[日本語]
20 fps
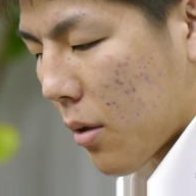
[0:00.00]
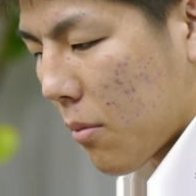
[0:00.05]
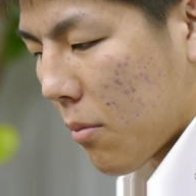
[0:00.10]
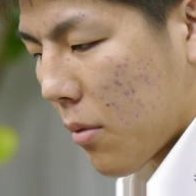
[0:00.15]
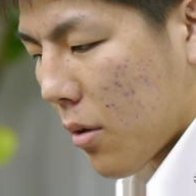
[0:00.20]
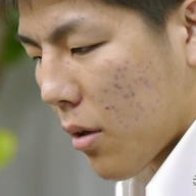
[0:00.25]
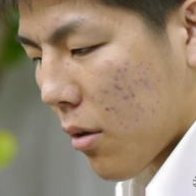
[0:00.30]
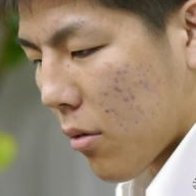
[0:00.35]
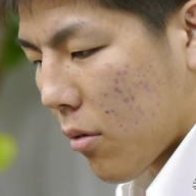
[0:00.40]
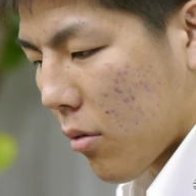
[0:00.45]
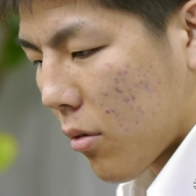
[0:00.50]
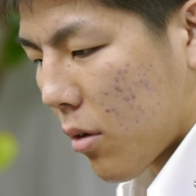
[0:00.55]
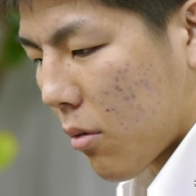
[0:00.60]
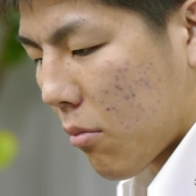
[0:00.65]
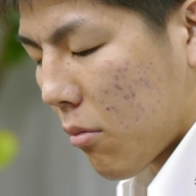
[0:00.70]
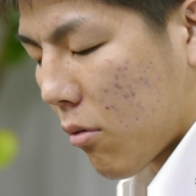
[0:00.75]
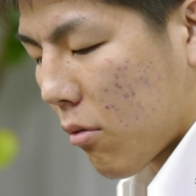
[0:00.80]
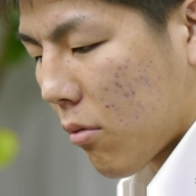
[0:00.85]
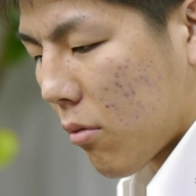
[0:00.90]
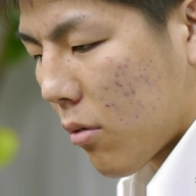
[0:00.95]
銀メダル取っ
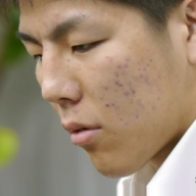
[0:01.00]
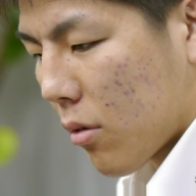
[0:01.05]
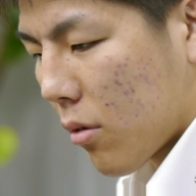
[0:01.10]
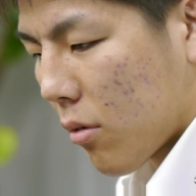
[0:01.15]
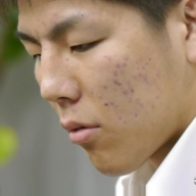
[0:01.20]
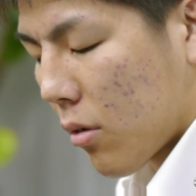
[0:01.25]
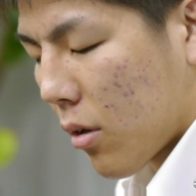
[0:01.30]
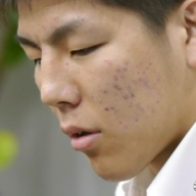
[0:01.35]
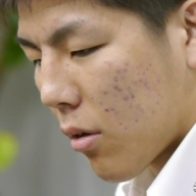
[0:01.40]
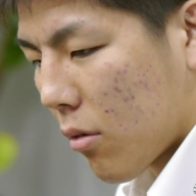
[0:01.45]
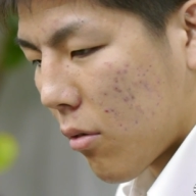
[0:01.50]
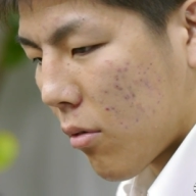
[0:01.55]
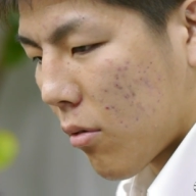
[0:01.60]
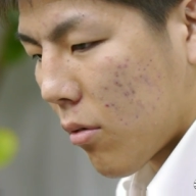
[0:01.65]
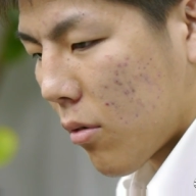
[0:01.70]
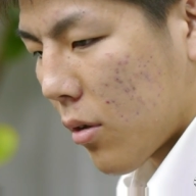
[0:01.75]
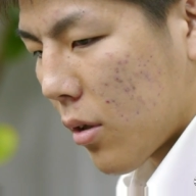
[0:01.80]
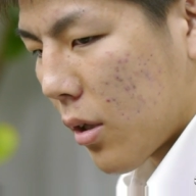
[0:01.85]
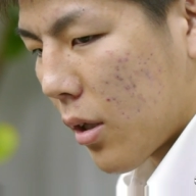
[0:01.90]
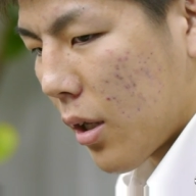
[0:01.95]
ても4年
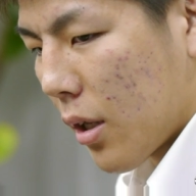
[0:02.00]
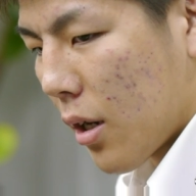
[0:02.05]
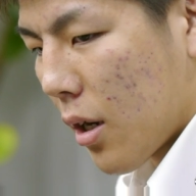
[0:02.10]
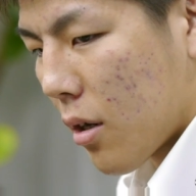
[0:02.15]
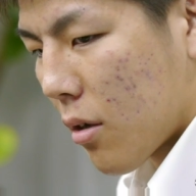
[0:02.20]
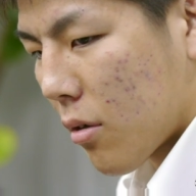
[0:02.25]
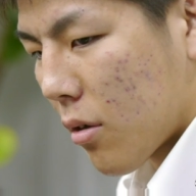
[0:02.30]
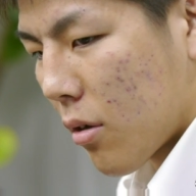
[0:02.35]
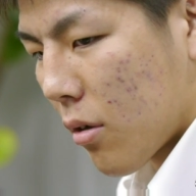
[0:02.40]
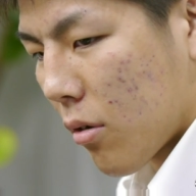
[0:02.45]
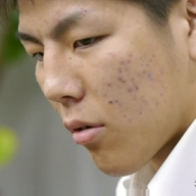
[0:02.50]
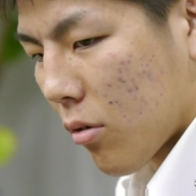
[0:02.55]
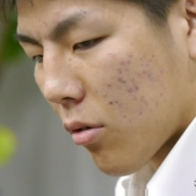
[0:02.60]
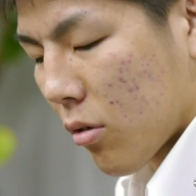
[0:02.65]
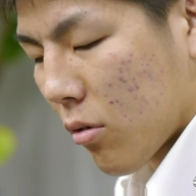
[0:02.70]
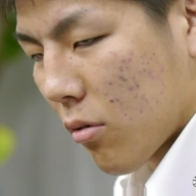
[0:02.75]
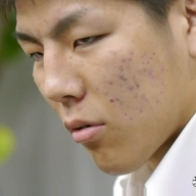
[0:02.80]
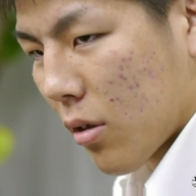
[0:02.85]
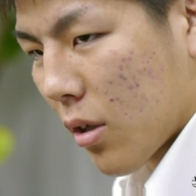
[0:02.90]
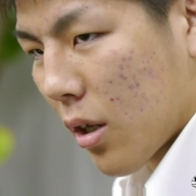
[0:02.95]
後出れるっていう
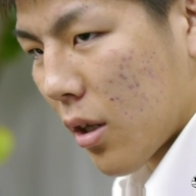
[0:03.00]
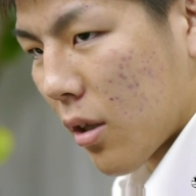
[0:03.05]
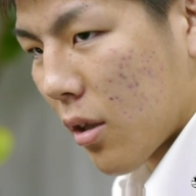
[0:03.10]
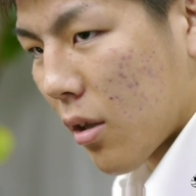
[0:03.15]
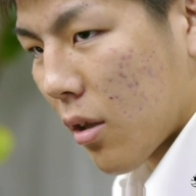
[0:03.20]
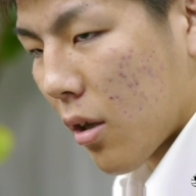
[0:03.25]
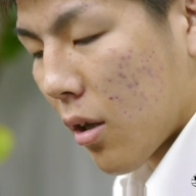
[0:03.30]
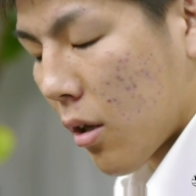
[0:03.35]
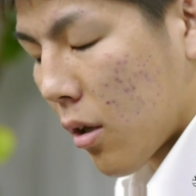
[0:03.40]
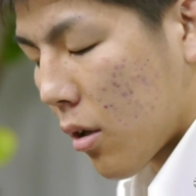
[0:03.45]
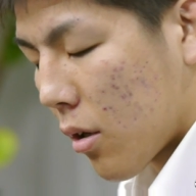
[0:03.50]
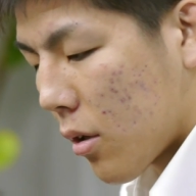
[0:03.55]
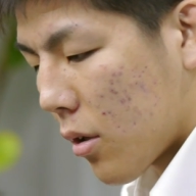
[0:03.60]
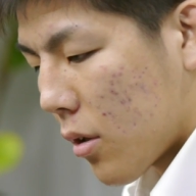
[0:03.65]
保証はないんで、